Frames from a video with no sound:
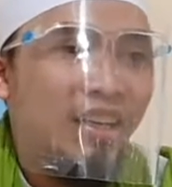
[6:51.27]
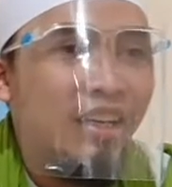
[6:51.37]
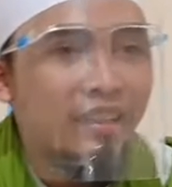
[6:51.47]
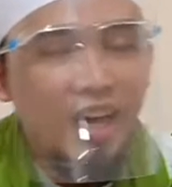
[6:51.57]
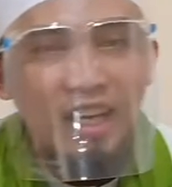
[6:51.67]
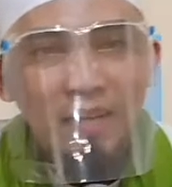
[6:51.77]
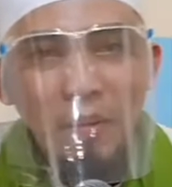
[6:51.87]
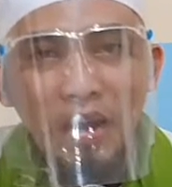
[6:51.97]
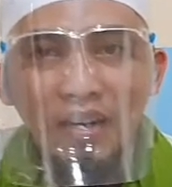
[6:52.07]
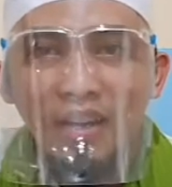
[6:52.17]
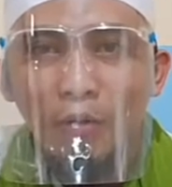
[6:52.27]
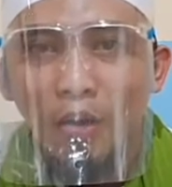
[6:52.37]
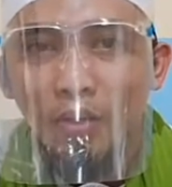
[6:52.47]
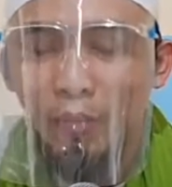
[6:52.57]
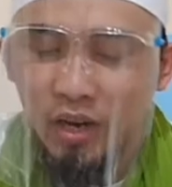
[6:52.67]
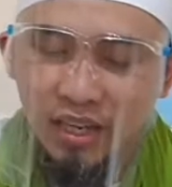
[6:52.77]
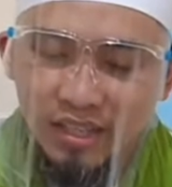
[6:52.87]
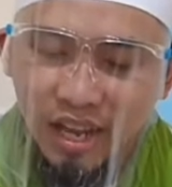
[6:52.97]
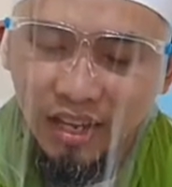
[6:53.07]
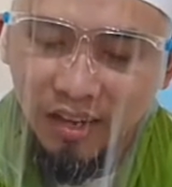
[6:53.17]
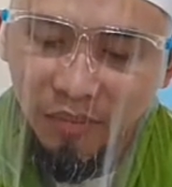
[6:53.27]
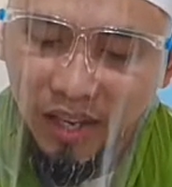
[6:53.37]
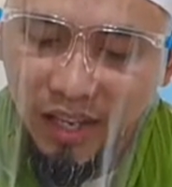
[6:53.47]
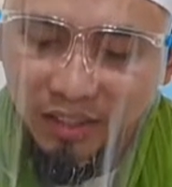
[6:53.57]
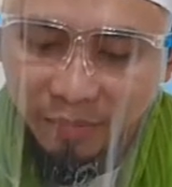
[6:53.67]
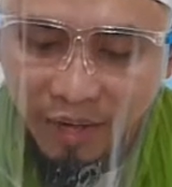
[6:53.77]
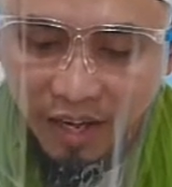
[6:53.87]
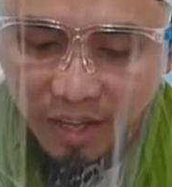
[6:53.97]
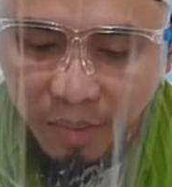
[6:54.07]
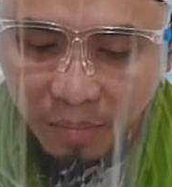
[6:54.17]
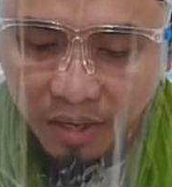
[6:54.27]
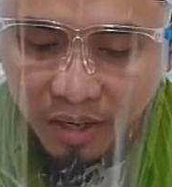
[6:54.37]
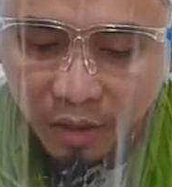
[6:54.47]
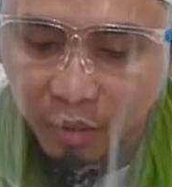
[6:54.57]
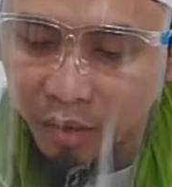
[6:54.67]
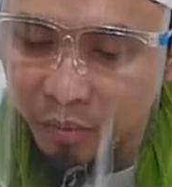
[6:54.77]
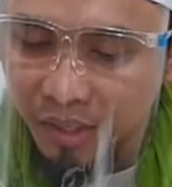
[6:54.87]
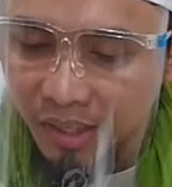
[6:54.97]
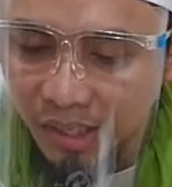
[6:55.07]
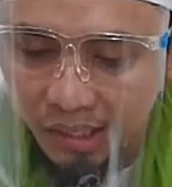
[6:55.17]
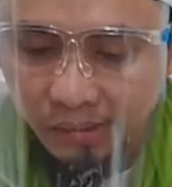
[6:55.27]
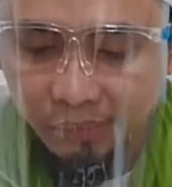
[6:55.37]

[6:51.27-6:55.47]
kata al imam an nawawi bukan saya yang bilang tapi al imam an nawawi ya.